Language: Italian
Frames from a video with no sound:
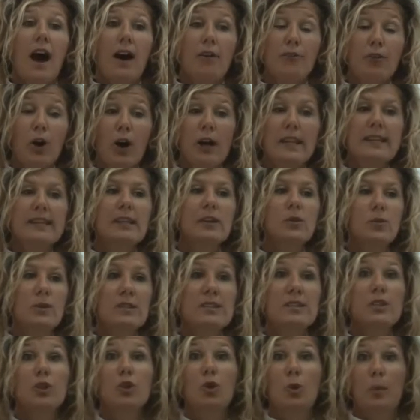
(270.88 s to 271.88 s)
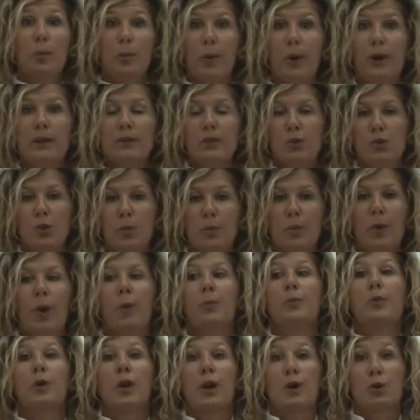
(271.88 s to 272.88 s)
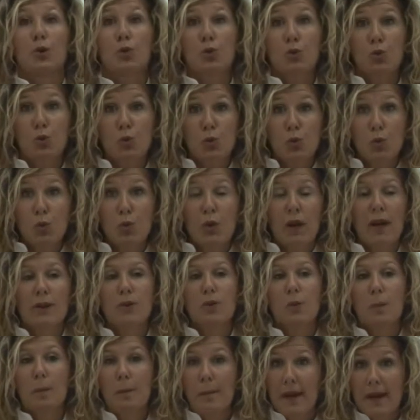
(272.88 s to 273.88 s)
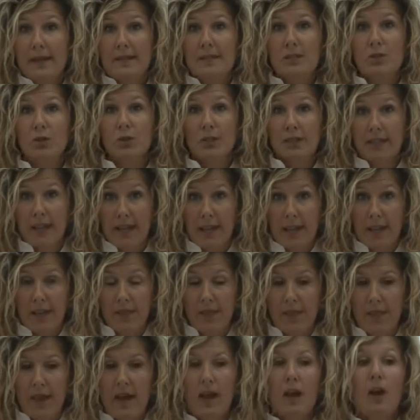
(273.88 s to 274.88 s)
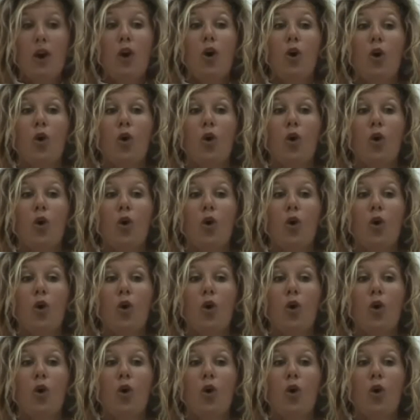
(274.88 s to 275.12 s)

A volte questi comportano proprio la rottura di un pezzo di dente